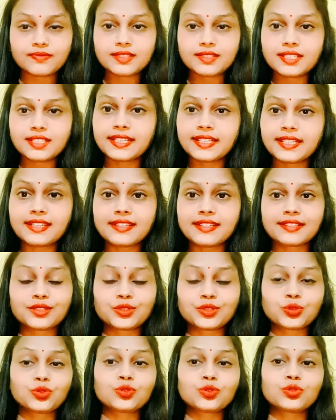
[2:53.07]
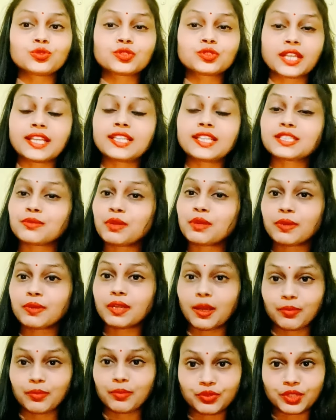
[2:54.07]
ठीक है तो सही समय पे
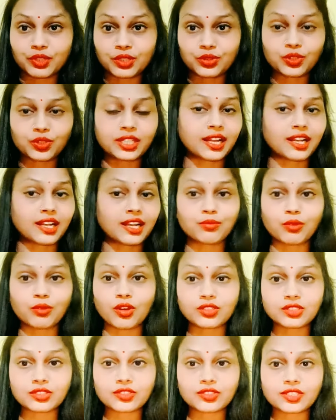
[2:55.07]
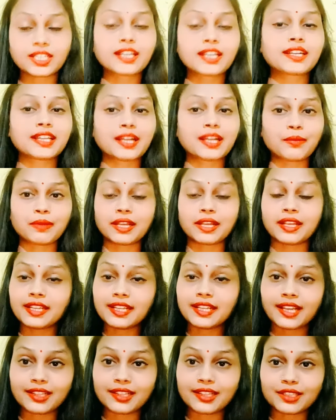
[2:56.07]
अपने वीर को निकालना बहुत ज़रूरी है अगर आप नहीं
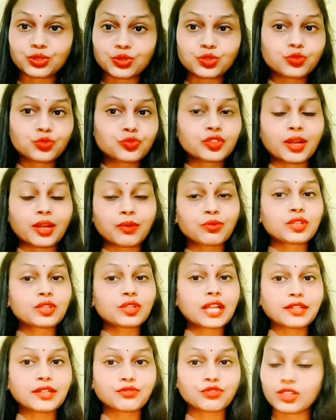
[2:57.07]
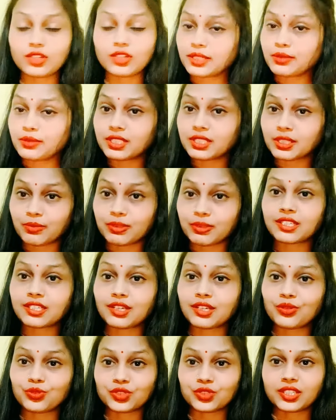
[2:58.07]
निकालते हो तो फिर आपको नाइट फॉल की भी समस्या
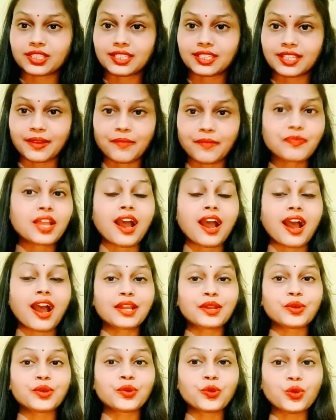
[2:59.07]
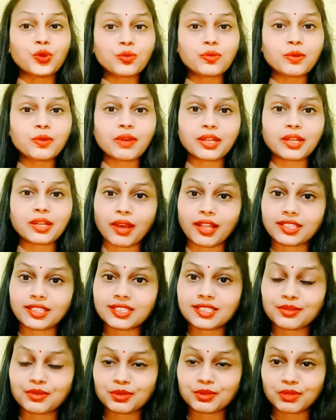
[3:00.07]
हो सकती है आई होप हमारी बातें
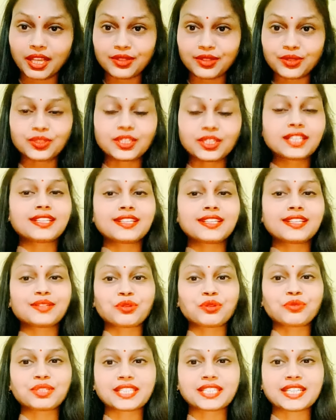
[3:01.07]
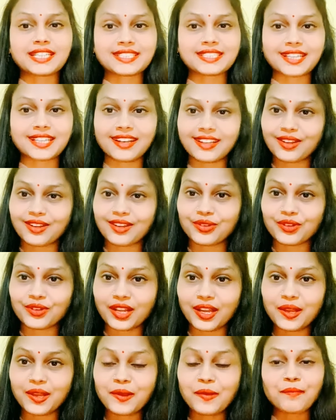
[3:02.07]
समझ में आई होगी ये इन्फॉर्मेशन अच्छा लगा
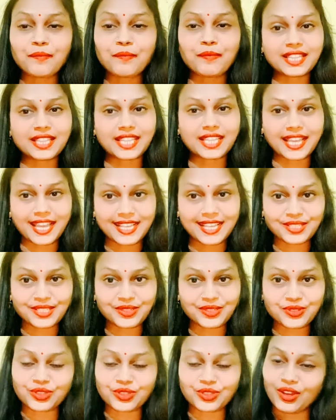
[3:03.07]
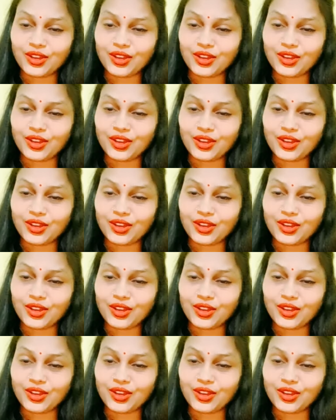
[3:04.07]
होगा मिलते हैं ऐसी कुछ और